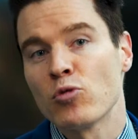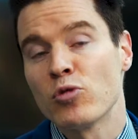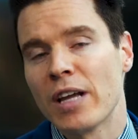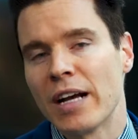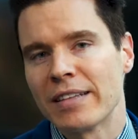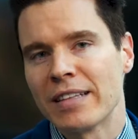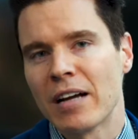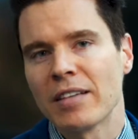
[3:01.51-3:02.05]
d'une
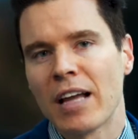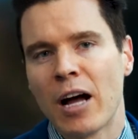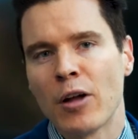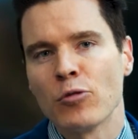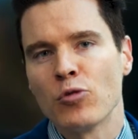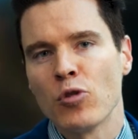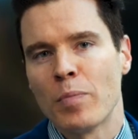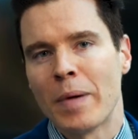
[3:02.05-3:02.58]
entente
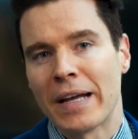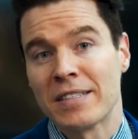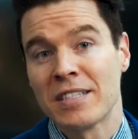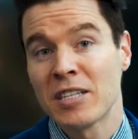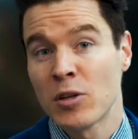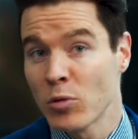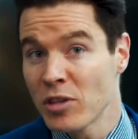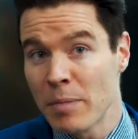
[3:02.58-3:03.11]
entre deux
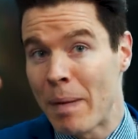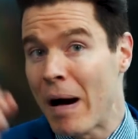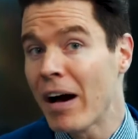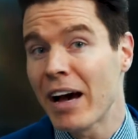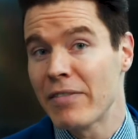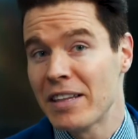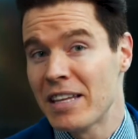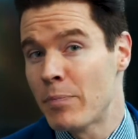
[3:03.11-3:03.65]
parties qui, au départ,
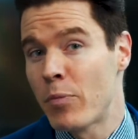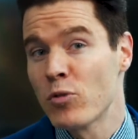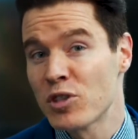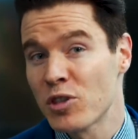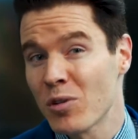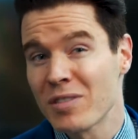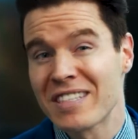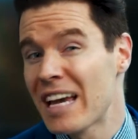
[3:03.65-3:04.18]
avaient des
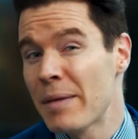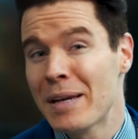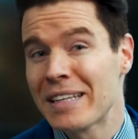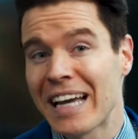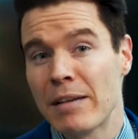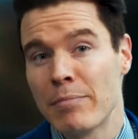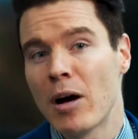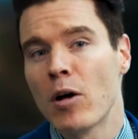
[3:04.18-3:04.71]
positions
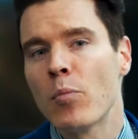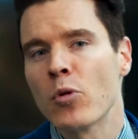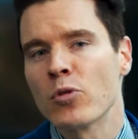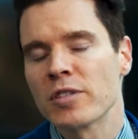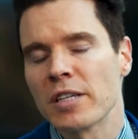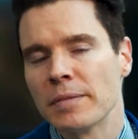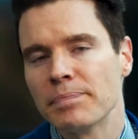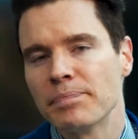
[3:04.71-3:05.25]
diamétralement
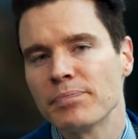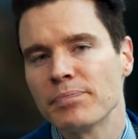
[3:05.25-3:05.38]
opposées.